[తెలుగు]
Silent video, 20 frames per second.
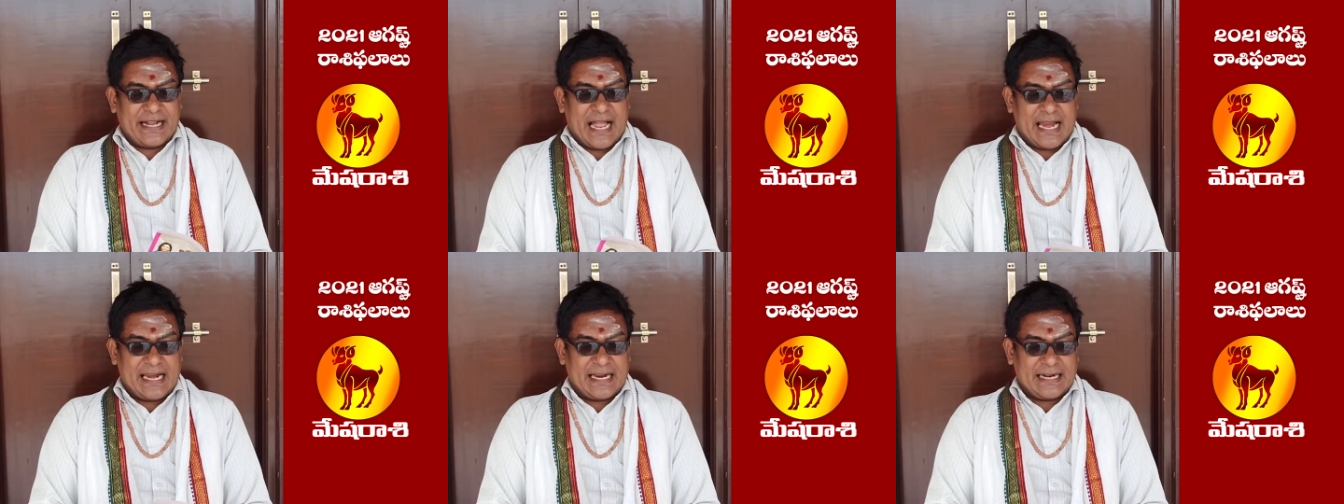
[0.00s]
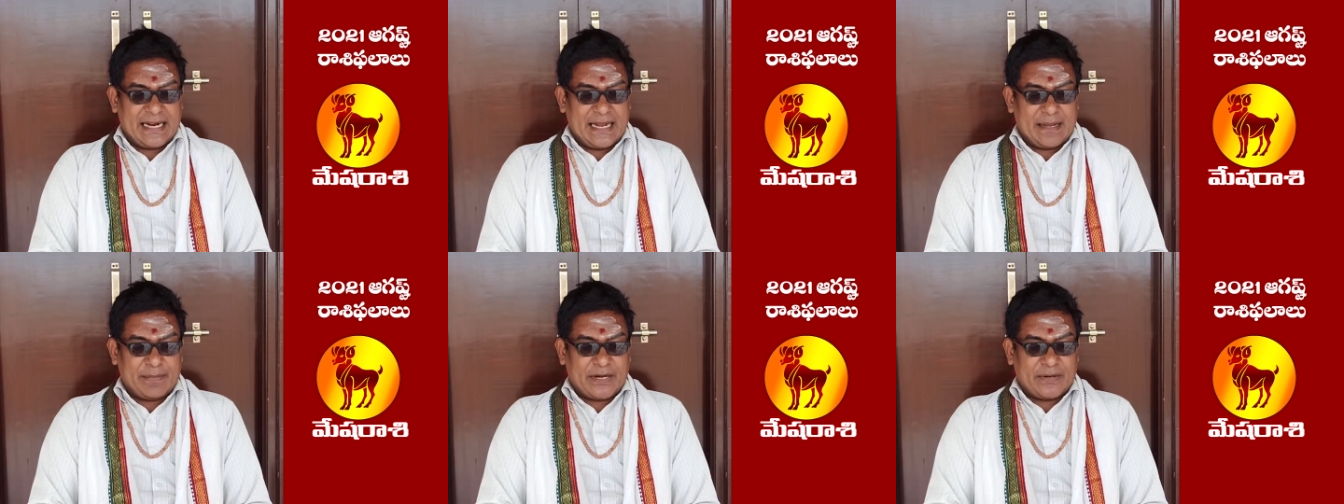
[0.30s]

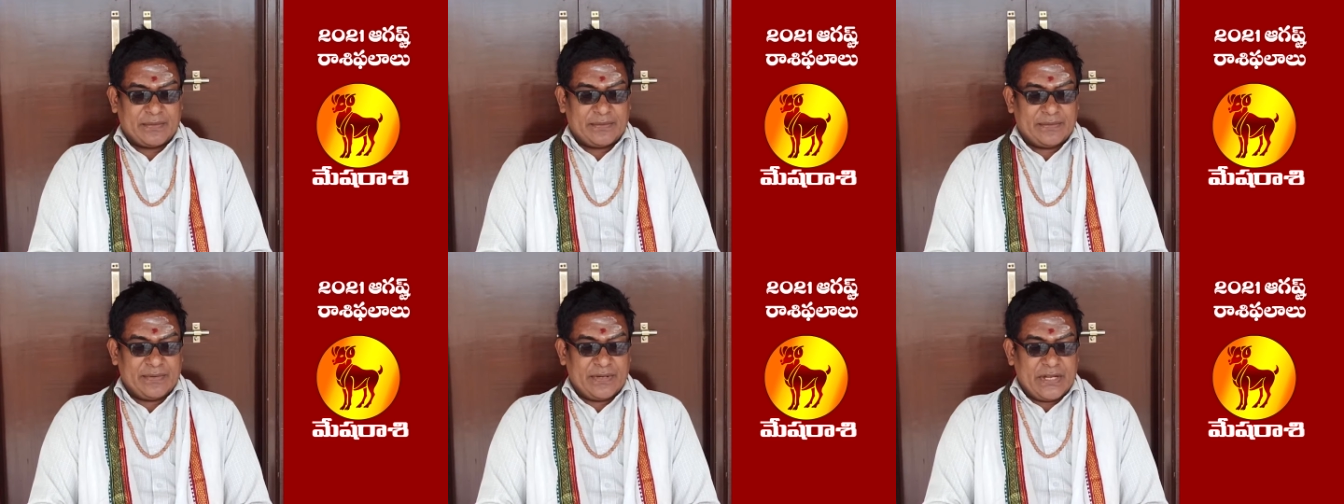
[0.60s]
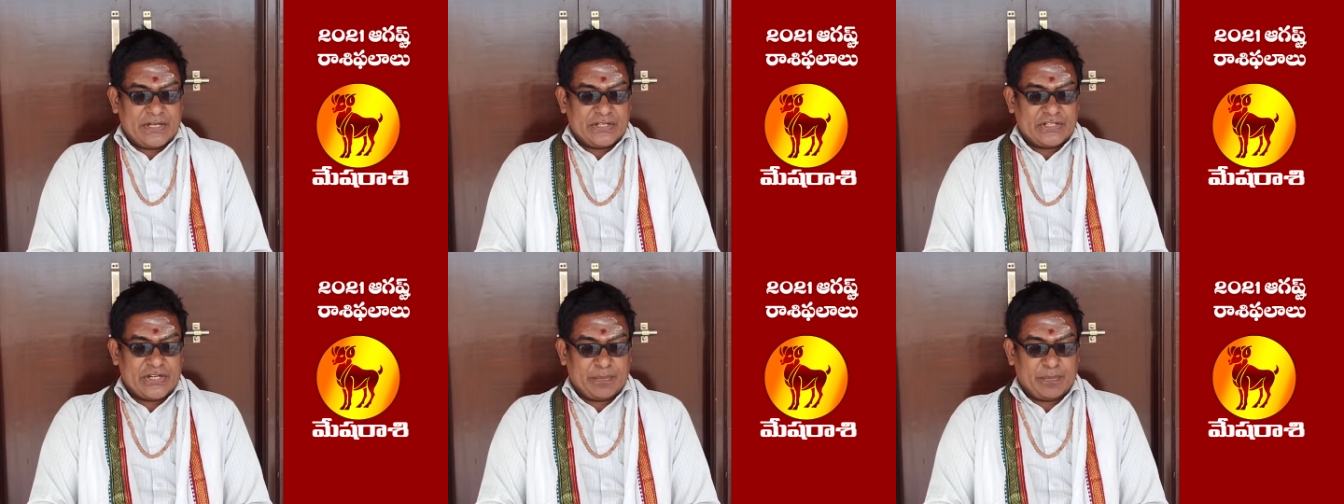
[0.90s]
కాలంగా మనం
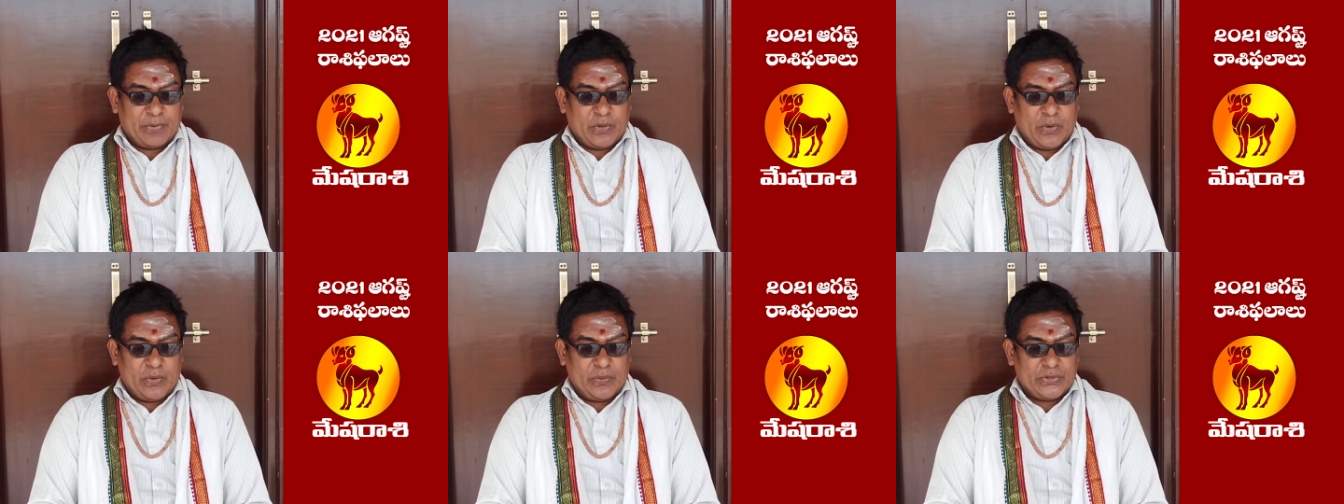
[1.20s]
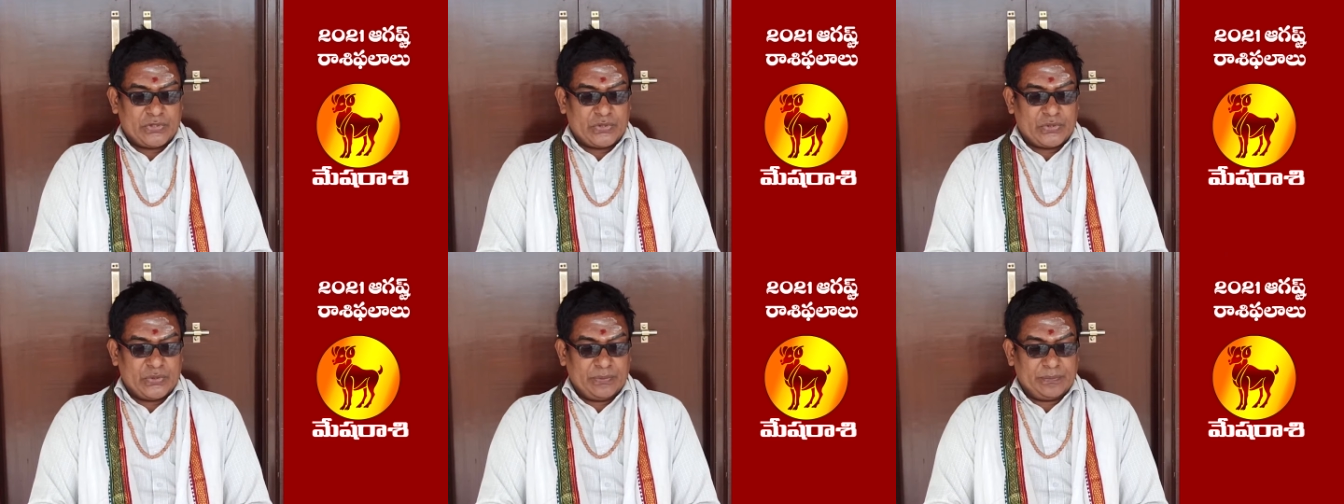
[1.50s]

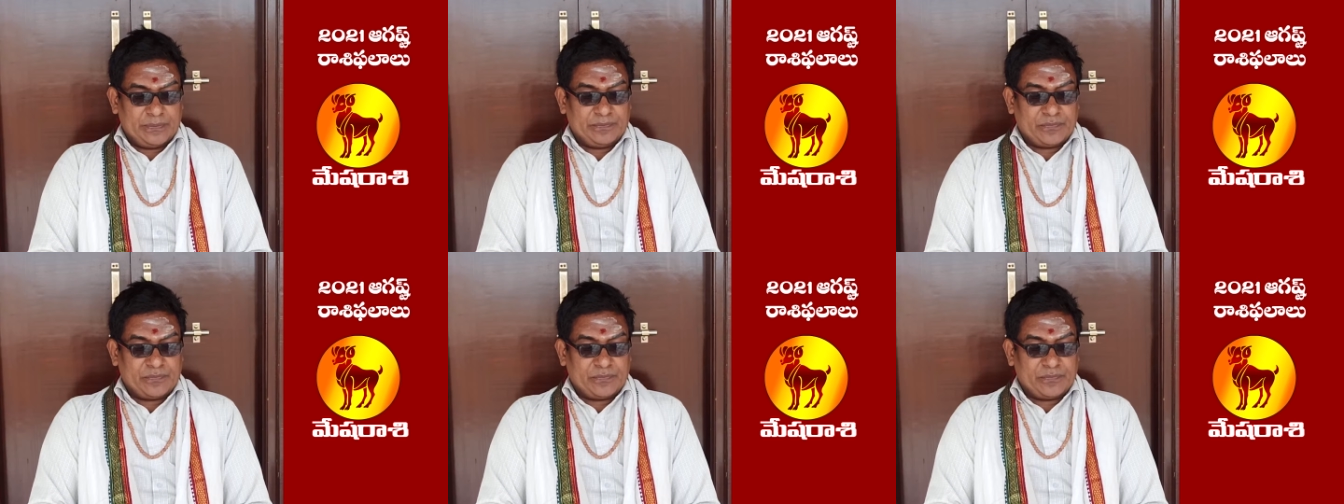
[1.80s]
చెప్పుకోవచ్చు